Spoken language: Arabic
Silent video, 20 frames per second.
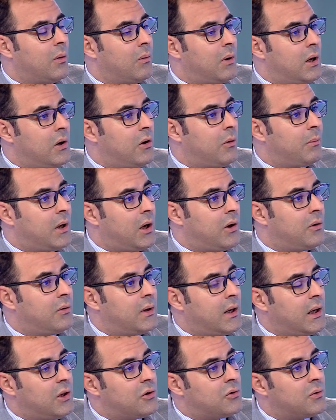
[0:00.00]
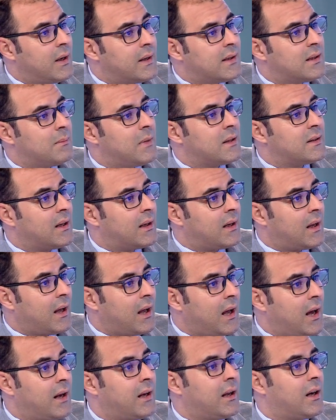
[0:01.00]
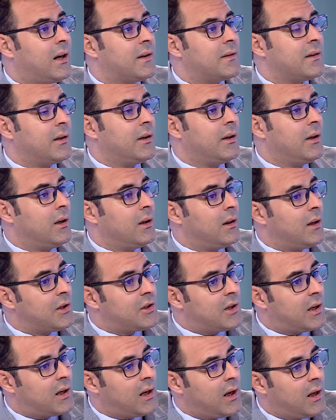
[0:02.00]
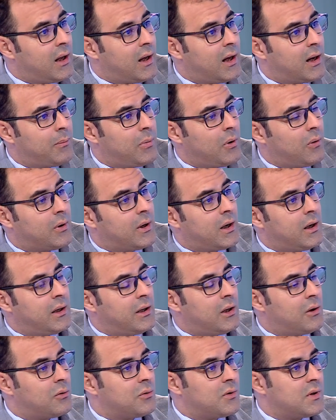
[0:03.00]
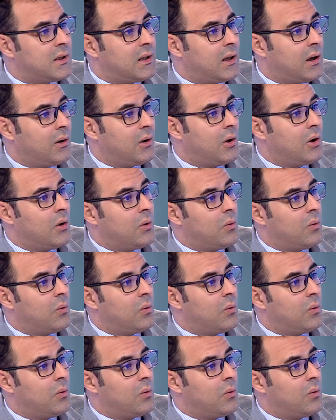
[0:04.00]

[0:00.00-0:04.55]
واليوم نحن نعيش ازمه خانقه لا جراء الحرب الاوكرانيه الروسيه